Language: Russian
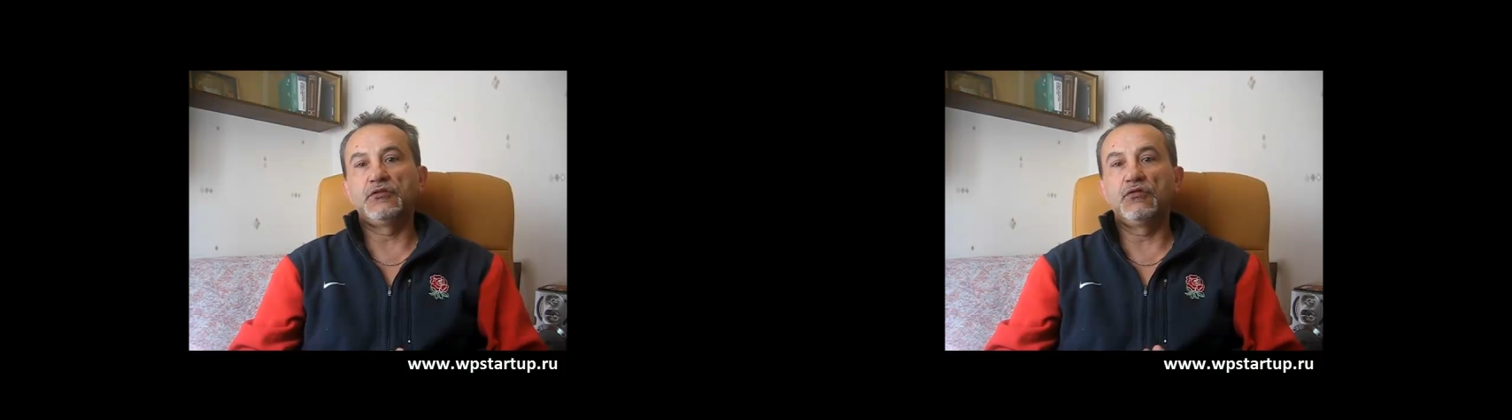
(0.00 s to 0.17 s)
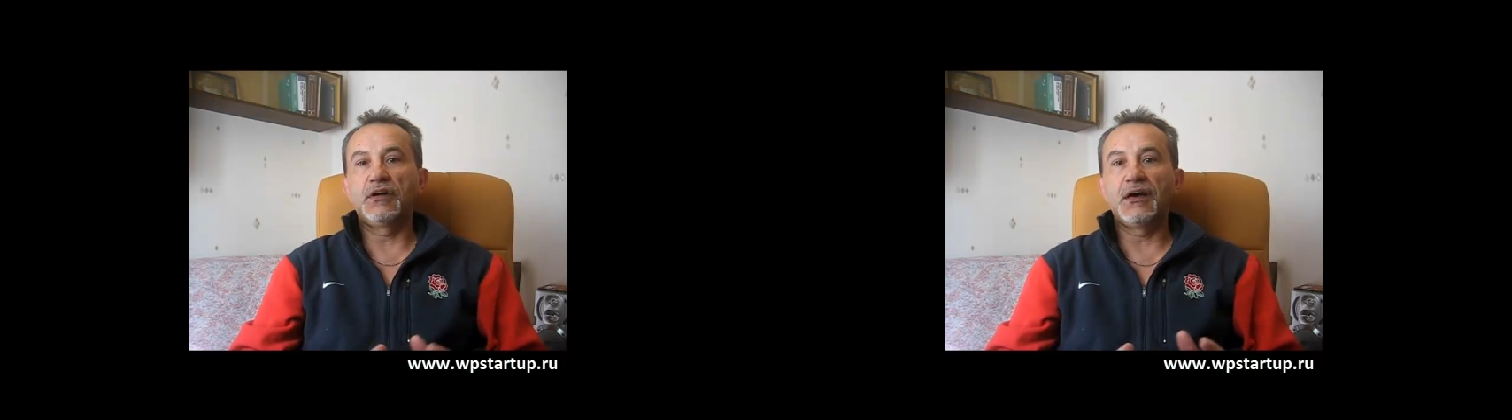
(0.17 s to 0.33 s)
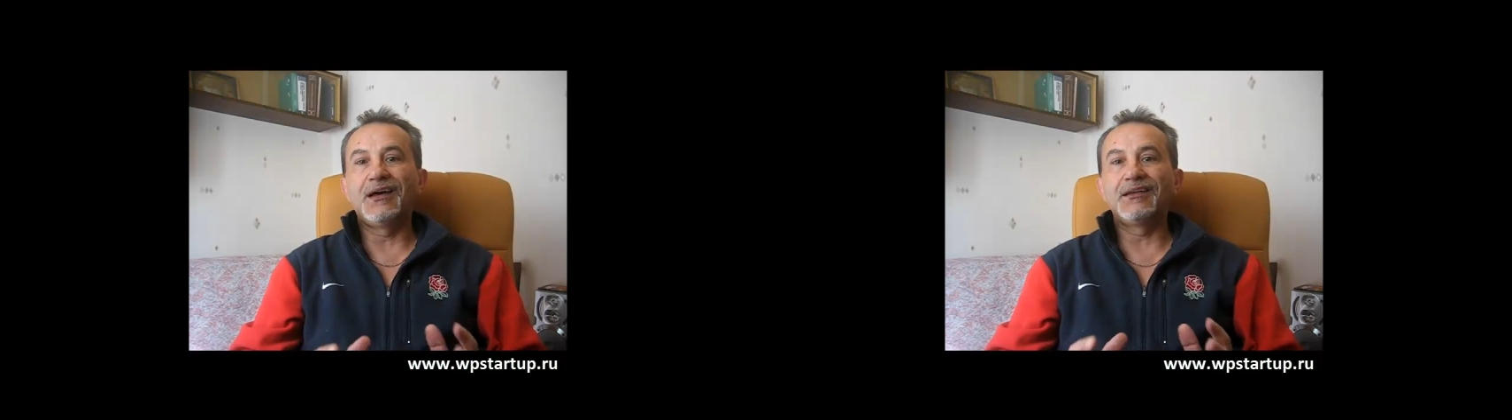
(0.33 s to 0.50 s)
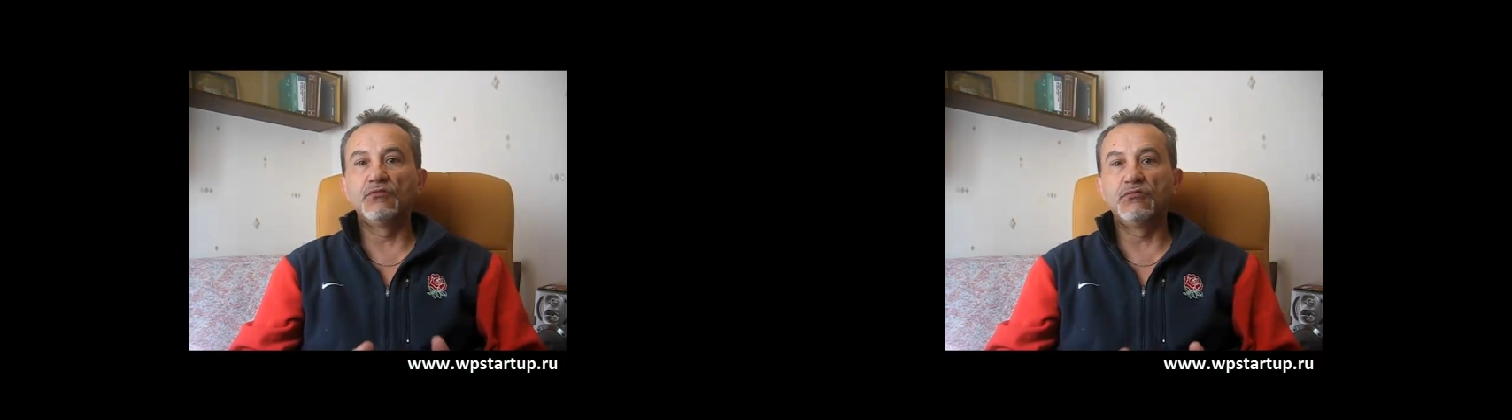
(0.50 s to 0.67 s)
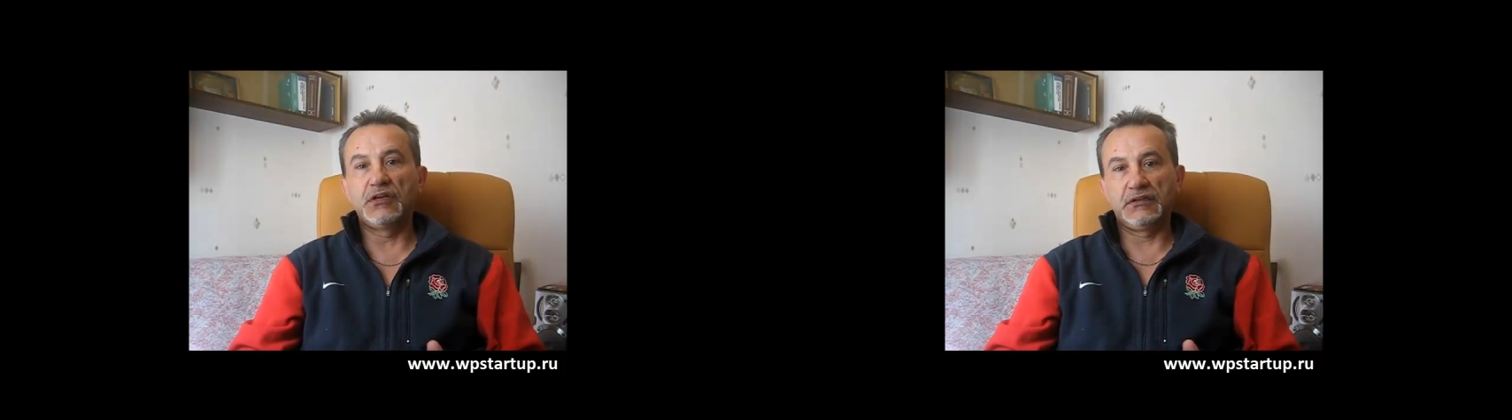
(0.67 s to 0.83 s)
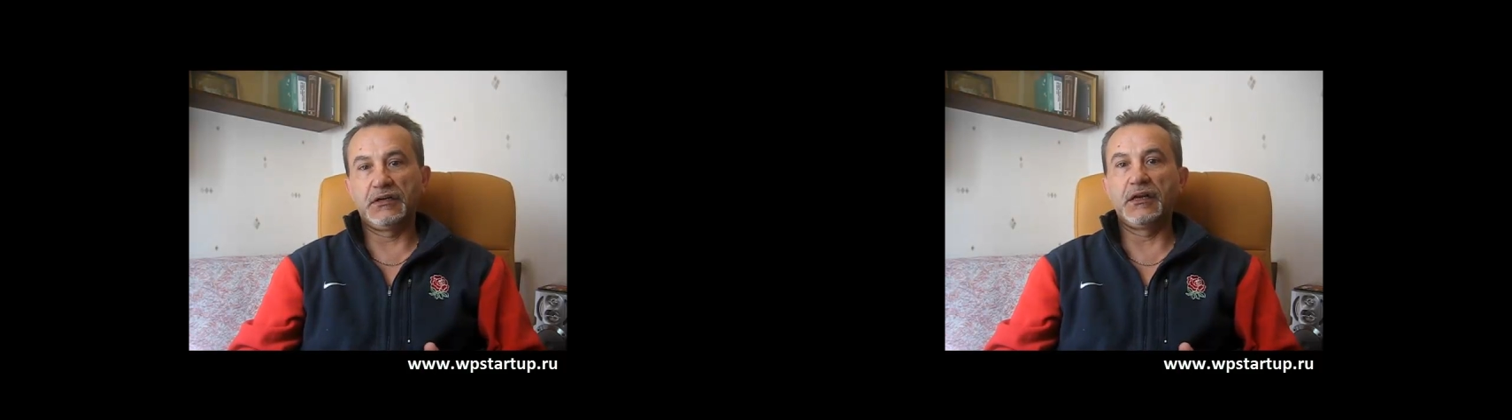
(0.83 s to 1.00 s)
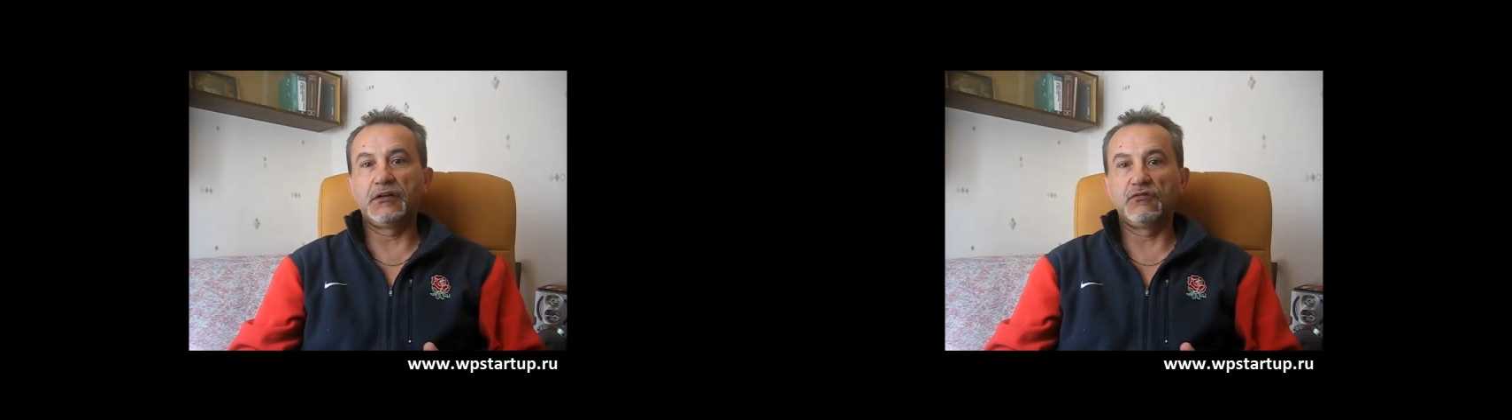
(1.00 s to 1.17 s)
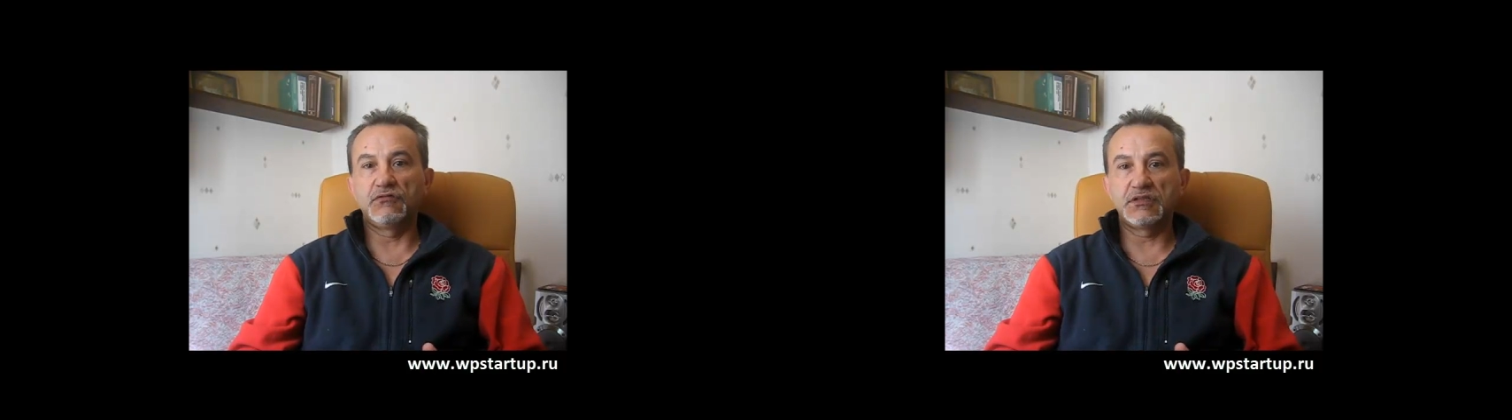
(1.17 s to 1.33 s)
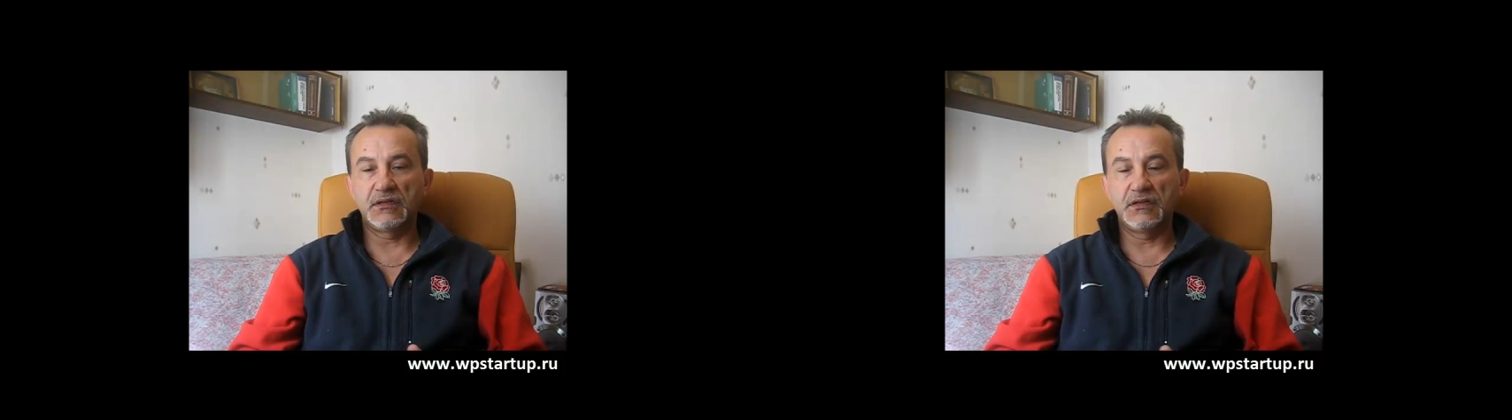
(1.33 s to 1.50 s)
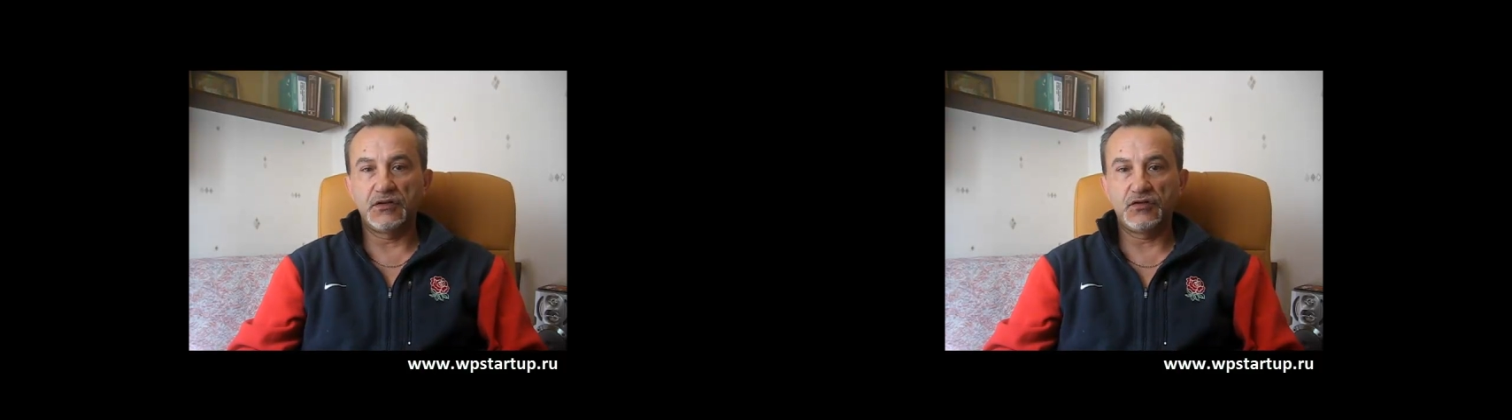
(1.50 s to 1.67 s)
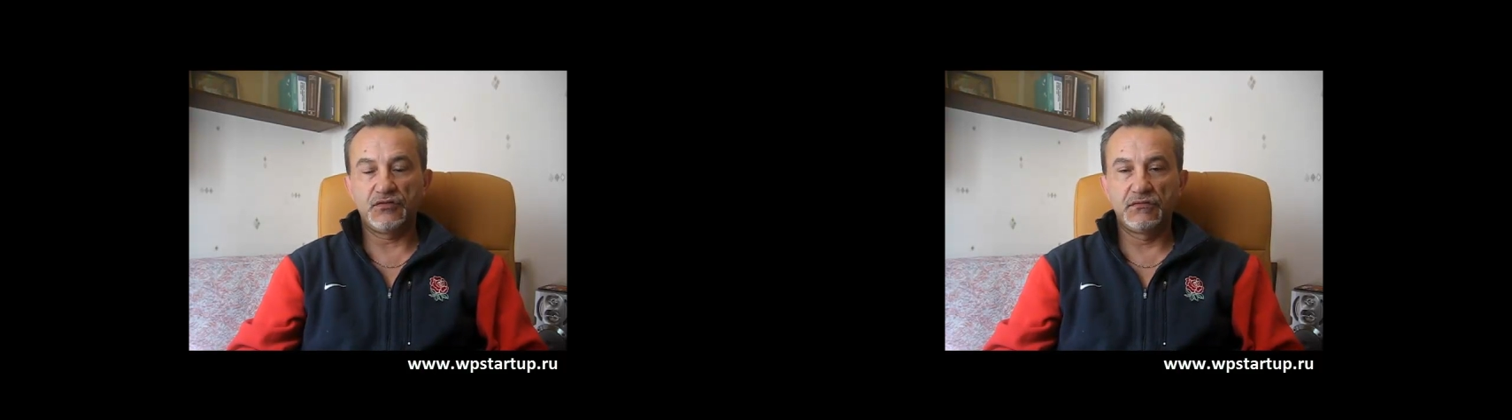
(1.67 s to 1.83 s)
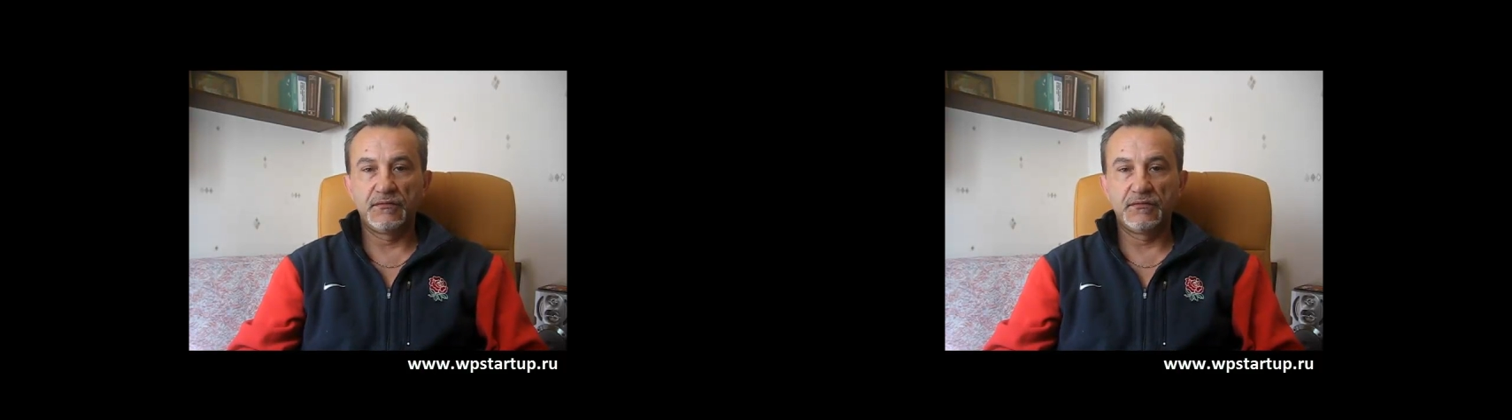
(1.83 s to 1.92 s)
только одну конкретную задачу.